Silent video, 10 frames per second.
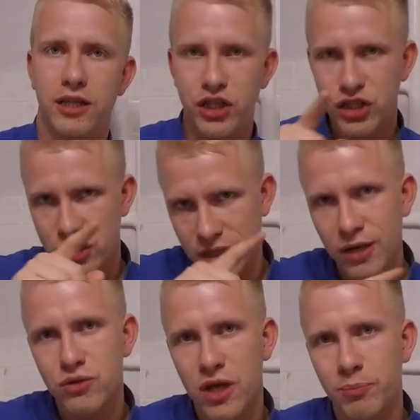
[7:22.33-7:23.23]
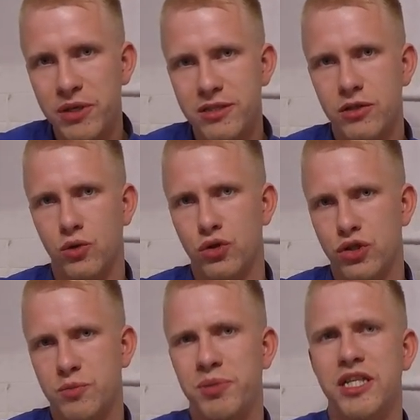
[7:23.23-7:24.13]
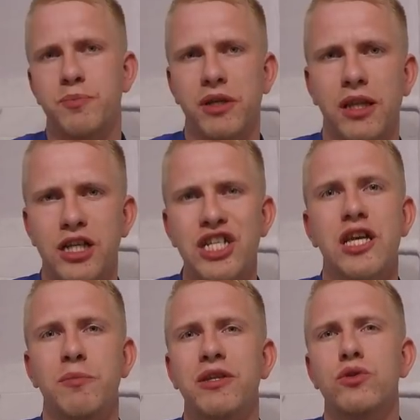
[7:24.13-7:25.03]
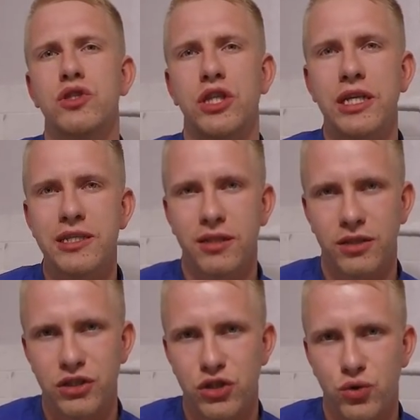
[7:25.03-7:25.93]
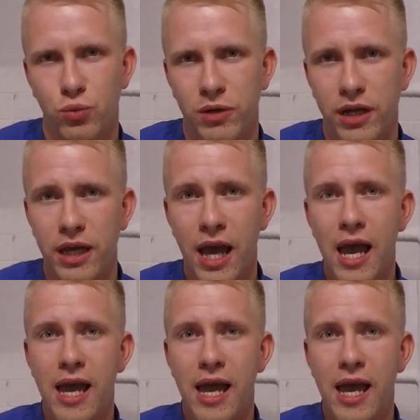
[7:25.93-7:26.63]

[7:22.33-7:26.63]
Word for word: Ниже сразу написано то, что спецпредложение минус 300 тысяч рублей.